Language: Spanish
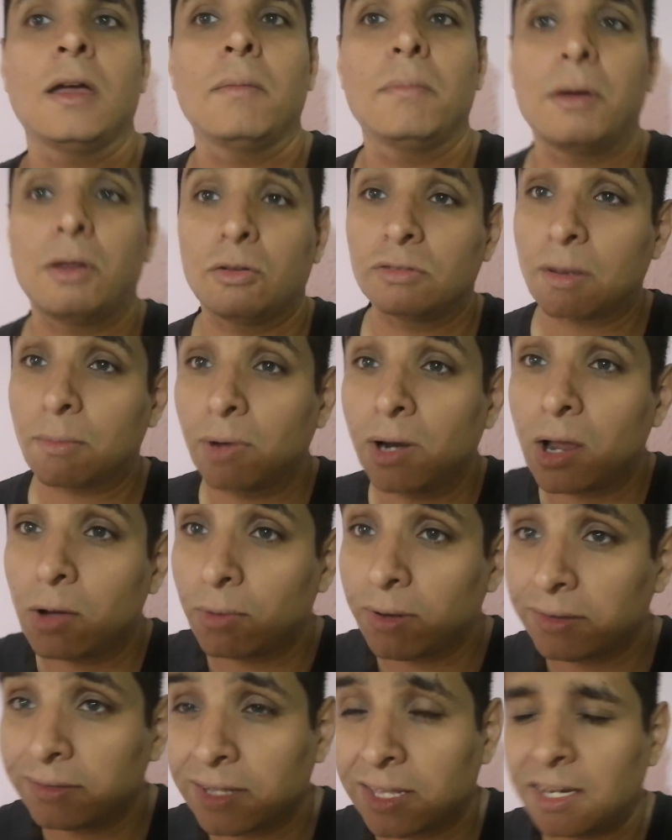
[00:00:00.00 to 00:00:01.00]
Pero estamos en la
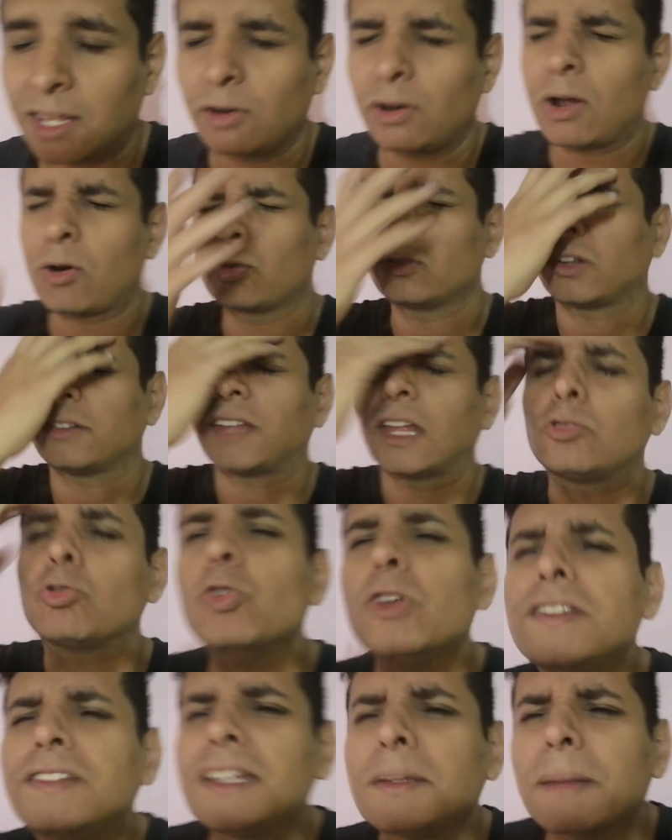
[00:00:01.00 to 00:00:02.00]
cuesta de enero y la cosa está
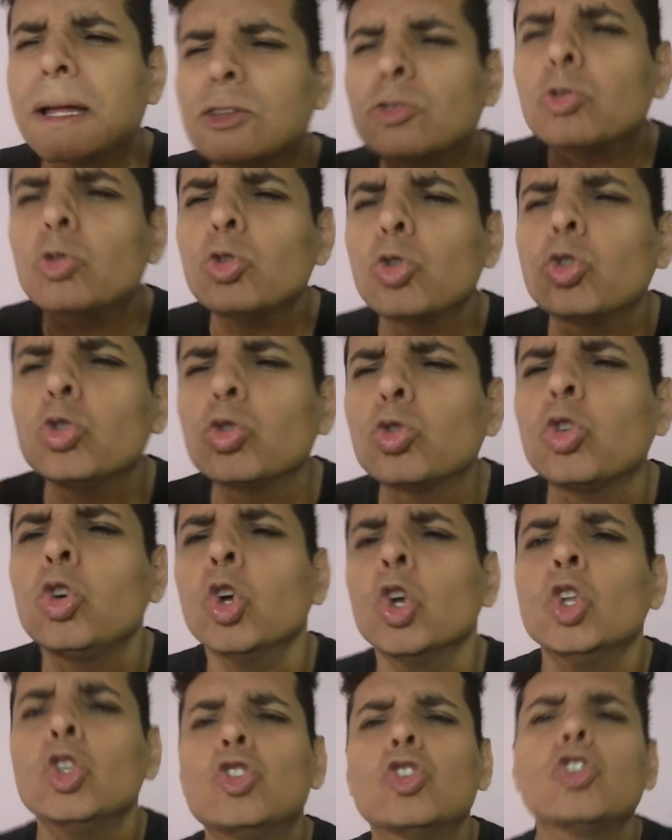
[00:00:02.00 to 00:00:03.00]
durísima, duro,
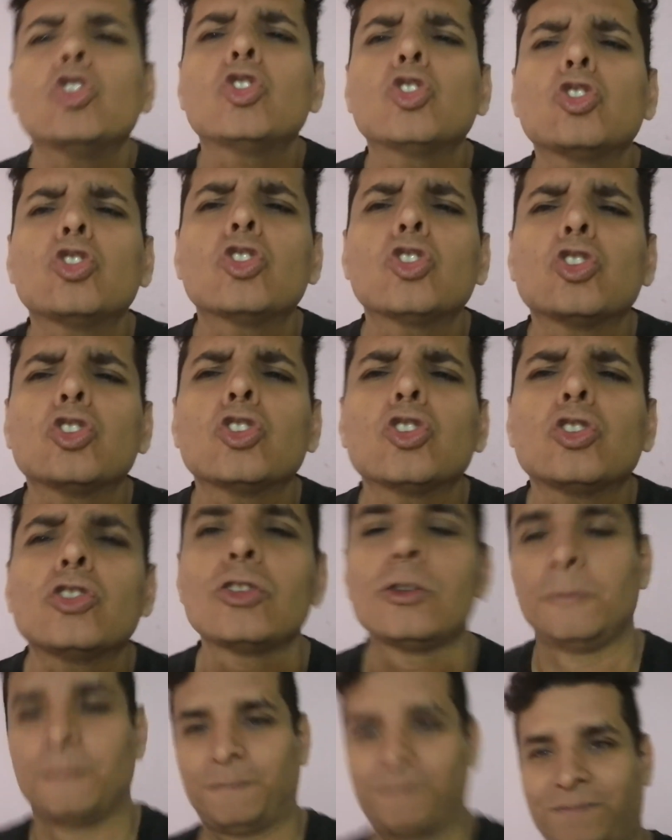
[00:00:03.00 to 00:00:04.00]
duro. duro,
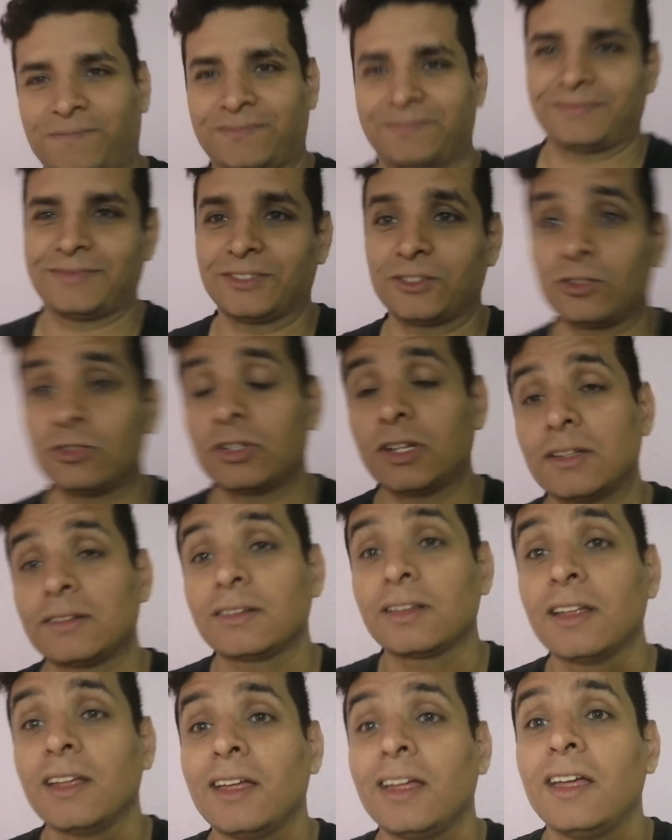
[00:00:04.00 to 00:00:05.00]
duro
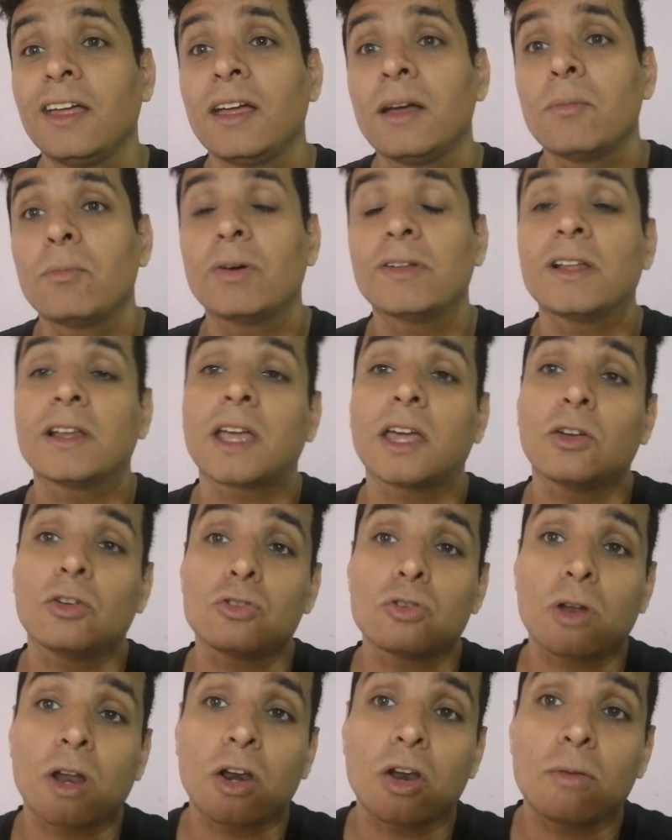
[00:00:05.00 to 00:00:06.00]
Entonces pues el que no
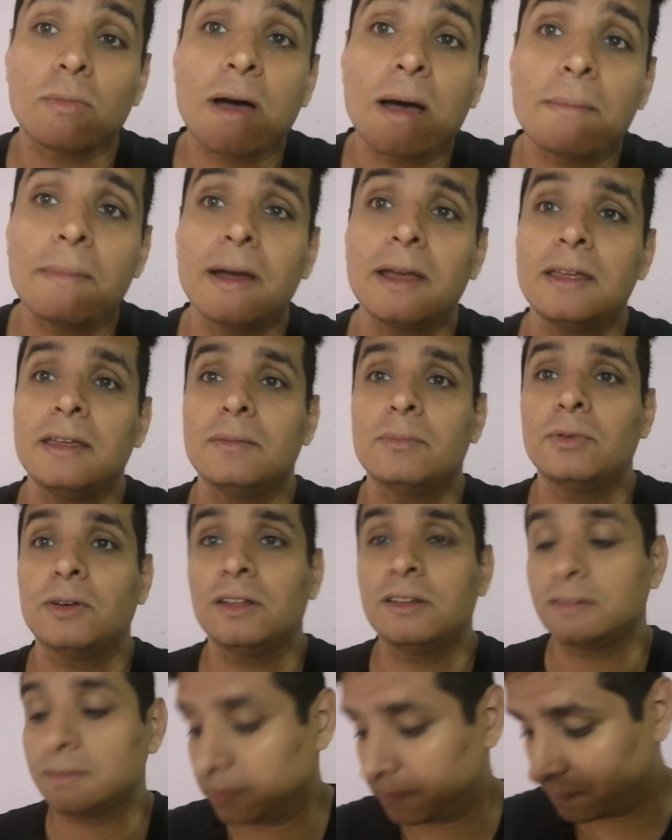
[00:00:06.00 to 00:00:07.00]
llora la mamá y
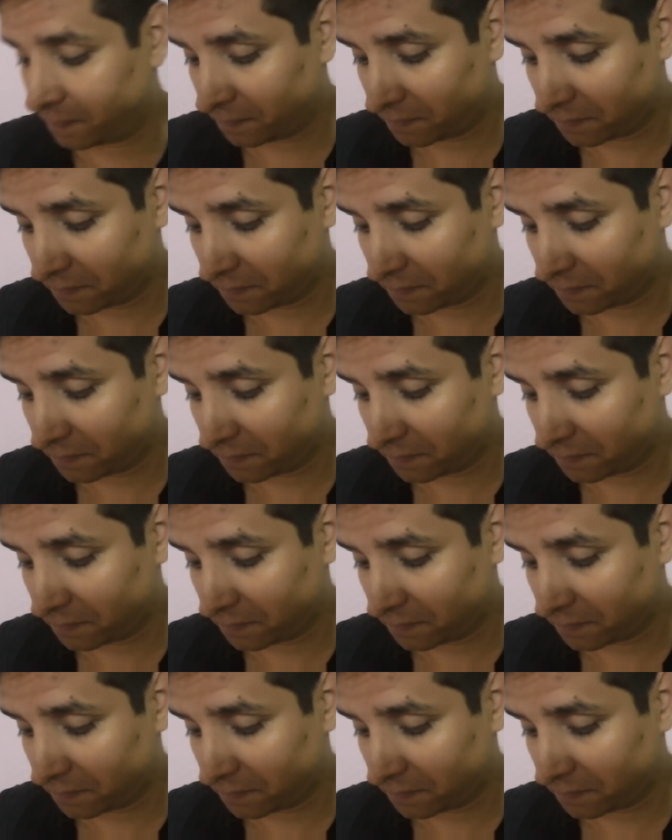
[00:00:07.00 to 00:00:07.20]
pues...